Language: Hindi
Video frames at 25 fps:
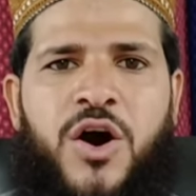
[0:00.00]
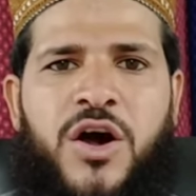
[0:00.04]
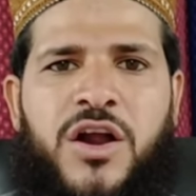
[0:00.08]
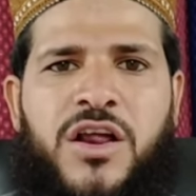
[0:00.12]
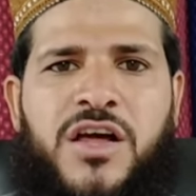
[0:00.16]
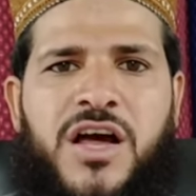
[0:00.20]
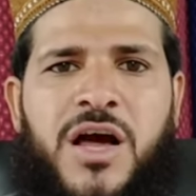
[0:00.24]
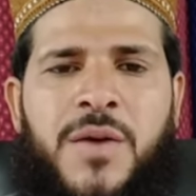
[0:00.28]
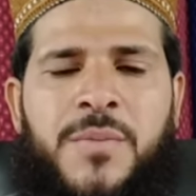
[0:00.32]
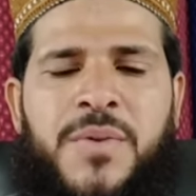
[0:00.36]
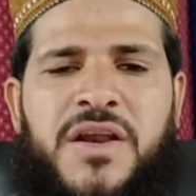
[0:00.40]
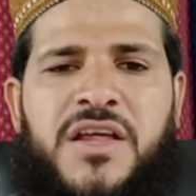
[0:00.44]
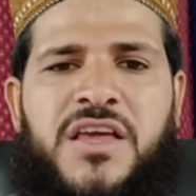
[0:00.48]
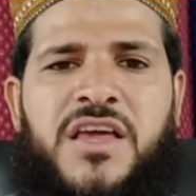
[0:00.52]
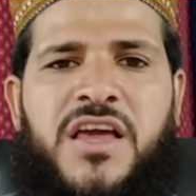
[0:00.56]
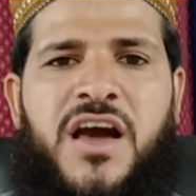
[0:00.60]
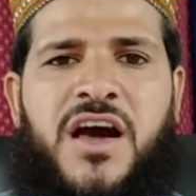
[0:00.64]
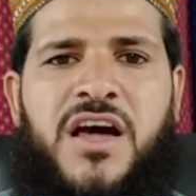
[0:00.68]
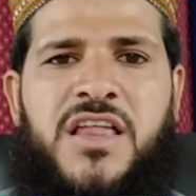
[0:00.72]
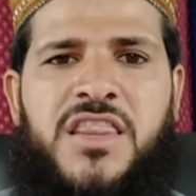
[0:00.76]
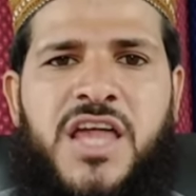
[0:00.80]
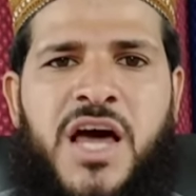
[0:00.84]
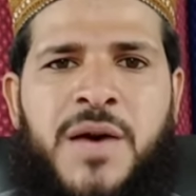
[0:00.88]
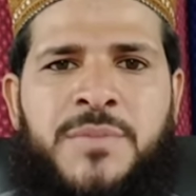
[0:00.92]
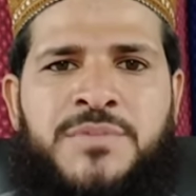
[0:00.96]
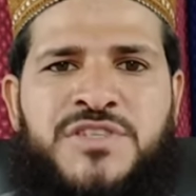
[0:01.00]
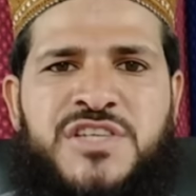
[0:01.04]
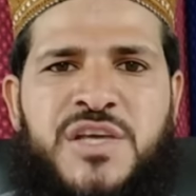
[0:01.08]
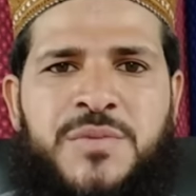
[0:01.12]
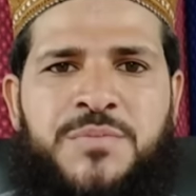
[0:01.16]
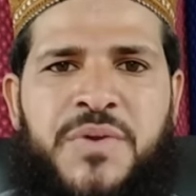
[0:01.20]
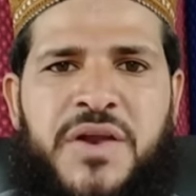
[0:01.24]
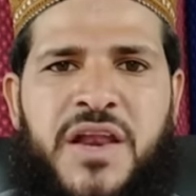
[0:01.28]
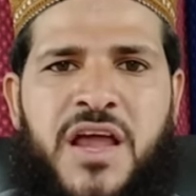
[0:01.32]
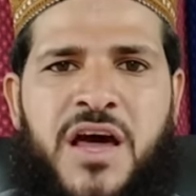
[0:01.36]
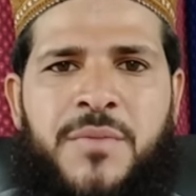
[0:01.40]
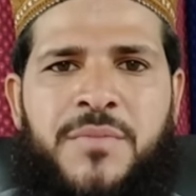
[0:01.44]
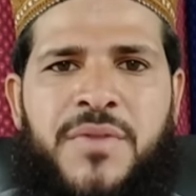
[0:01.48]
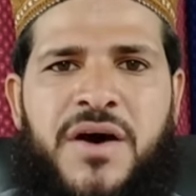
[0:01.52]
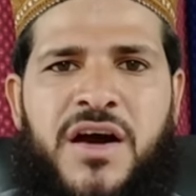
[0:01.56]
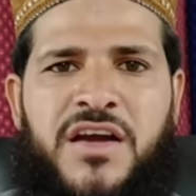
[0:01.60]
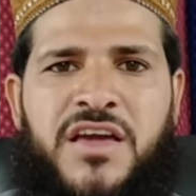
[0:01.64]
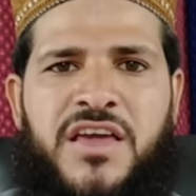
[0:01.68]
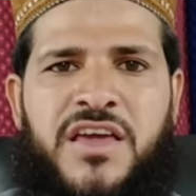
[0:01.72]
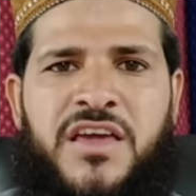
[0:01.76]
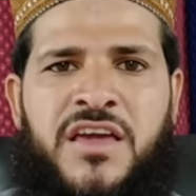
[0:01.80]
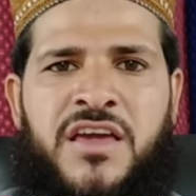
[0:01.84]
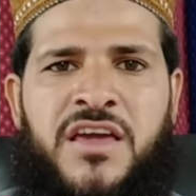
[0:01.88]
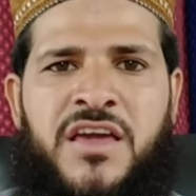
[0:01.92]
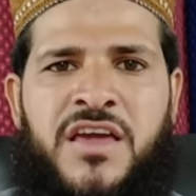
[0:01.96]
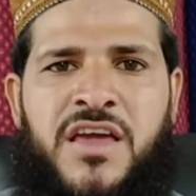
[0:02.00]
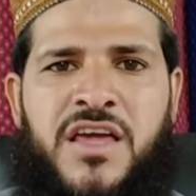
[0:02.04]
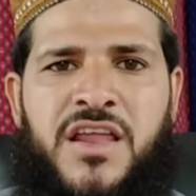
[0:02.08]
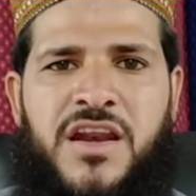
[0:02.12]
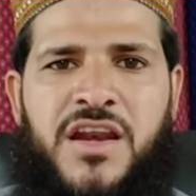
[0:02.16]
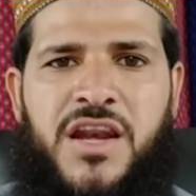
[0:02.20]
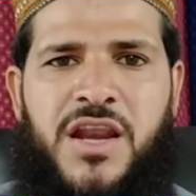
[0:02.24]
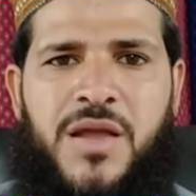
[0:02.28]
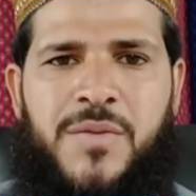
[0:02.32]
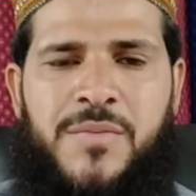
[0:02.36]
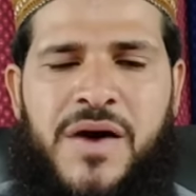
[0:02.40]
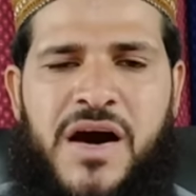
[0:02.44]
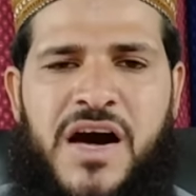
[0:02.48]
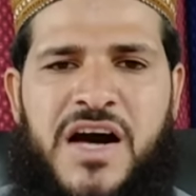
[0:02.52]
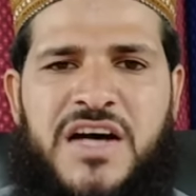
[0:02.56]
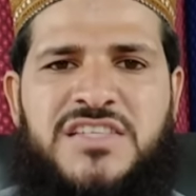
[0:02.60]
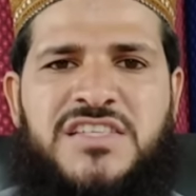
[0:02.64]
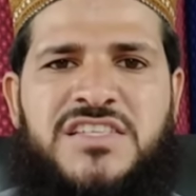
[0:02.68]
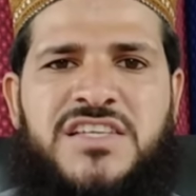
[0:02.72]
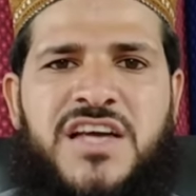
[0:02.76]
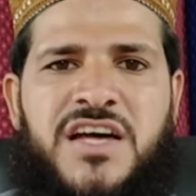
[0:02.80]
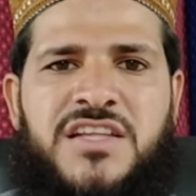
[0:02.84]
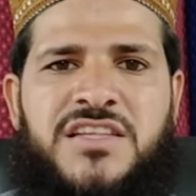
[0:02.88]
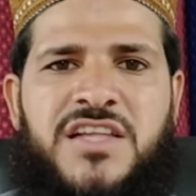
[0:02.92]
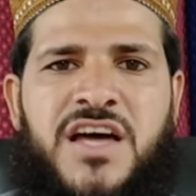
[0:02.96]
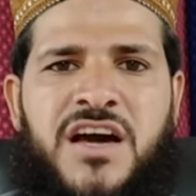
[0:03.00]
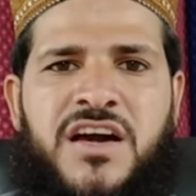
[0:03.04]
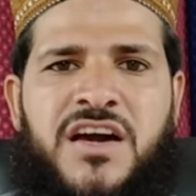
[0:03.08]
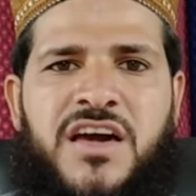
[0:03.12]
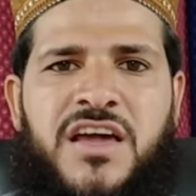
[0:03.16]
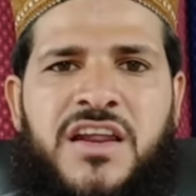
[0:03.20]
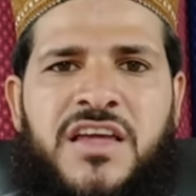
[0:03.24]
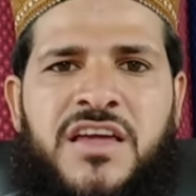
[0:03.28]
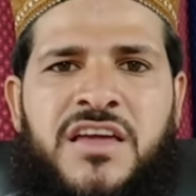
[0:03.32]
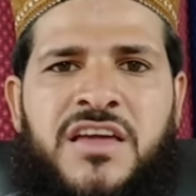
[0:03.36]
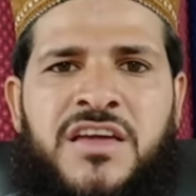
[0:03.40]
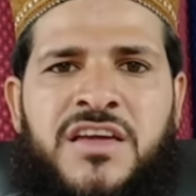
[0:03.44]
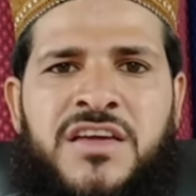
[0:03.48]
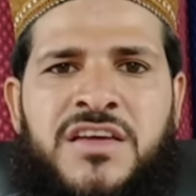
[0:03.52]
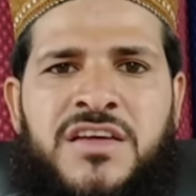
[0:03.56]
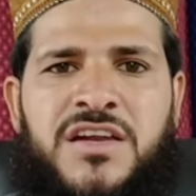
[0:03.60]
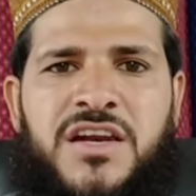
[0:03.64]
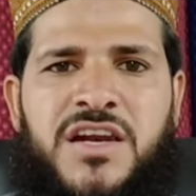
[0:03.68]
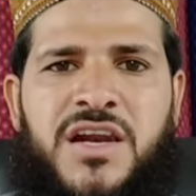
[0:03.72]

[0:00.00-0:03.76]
और कब्र के आदाब से पनह मांगें नमाज अदा करें